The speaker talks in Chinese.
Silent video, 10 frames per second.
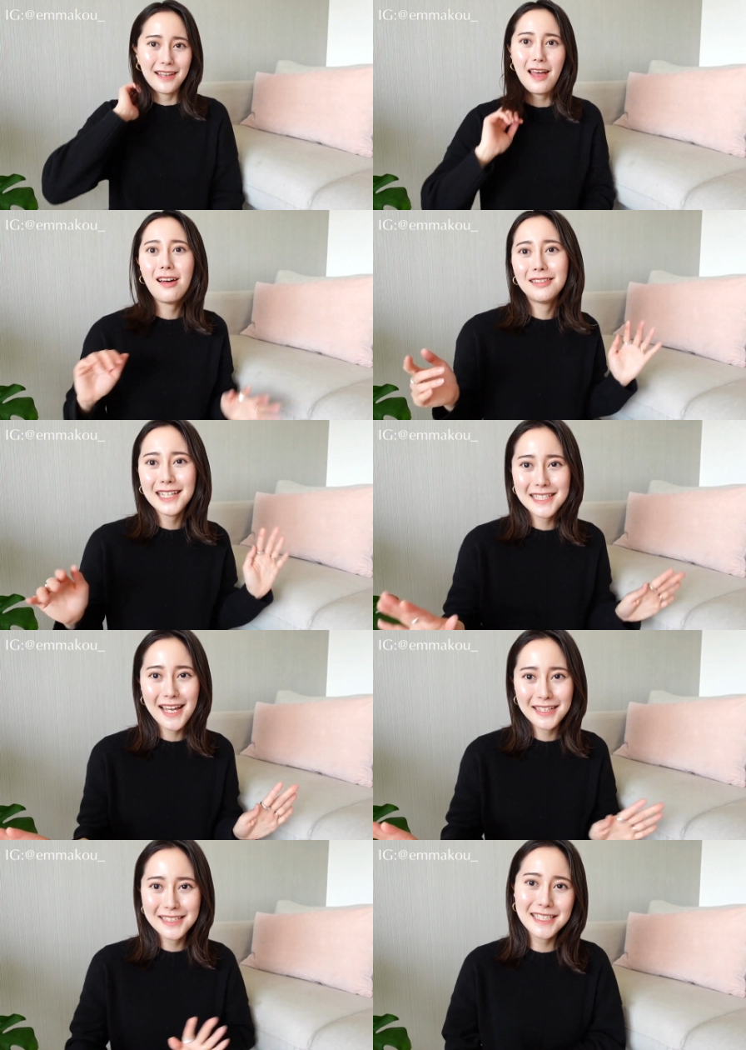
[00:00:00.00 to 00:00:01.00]
好，大
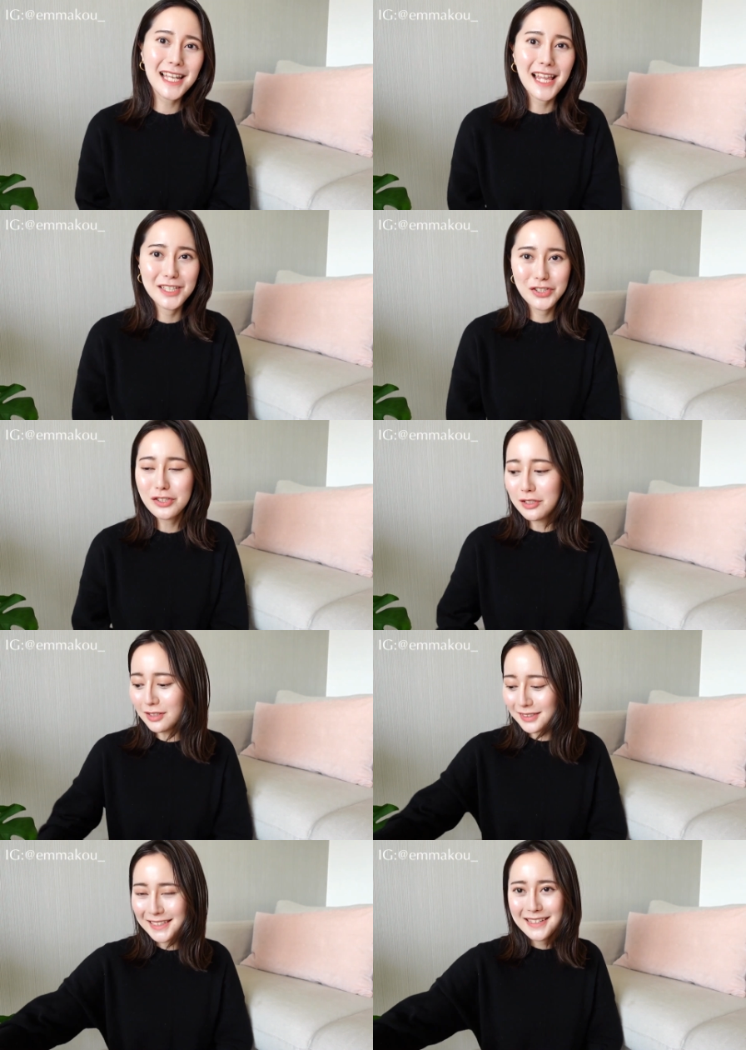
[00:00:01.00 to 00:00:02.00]
家接下来是
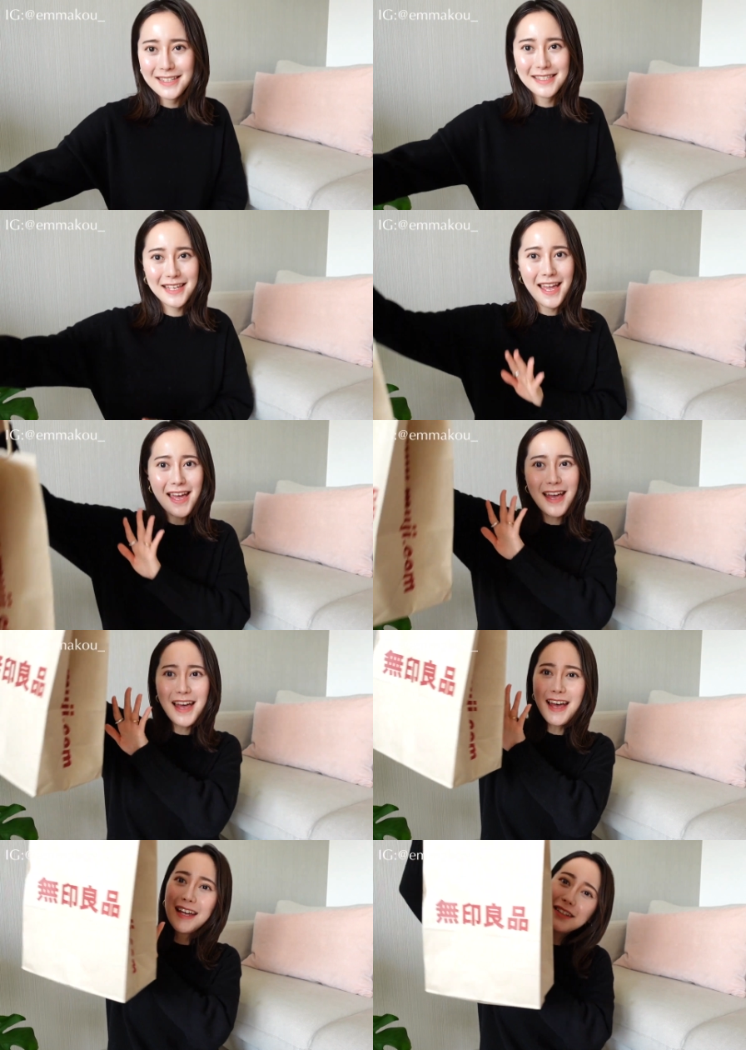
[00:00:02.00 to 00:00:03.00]
呢，
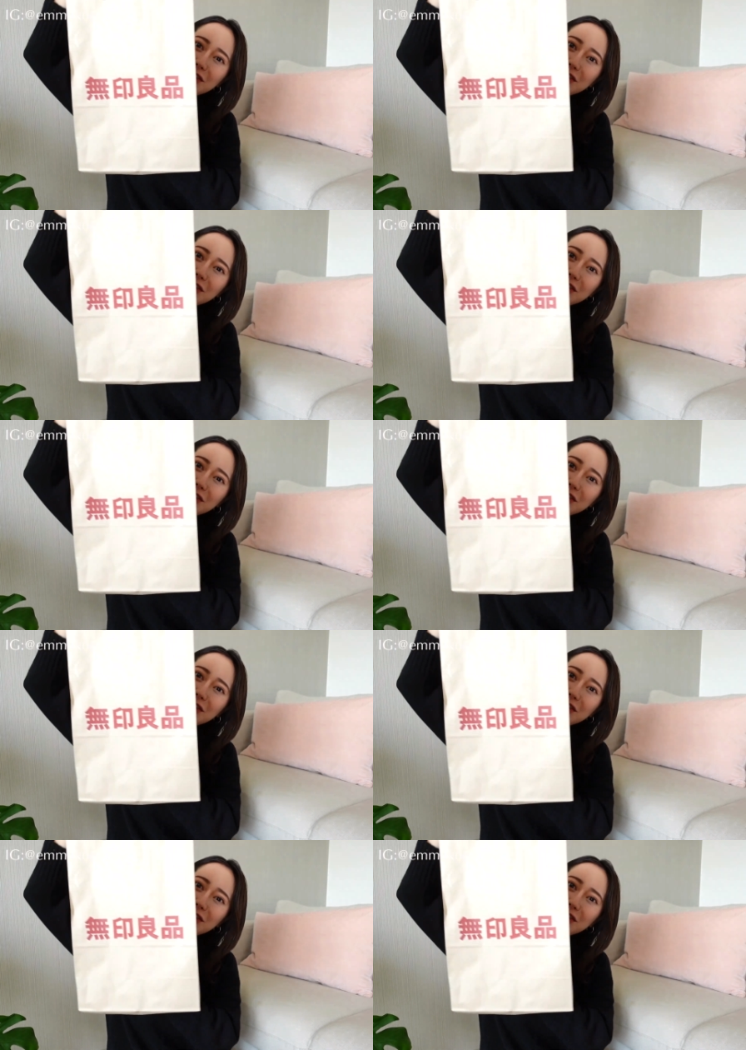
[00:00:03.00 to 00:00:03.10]
将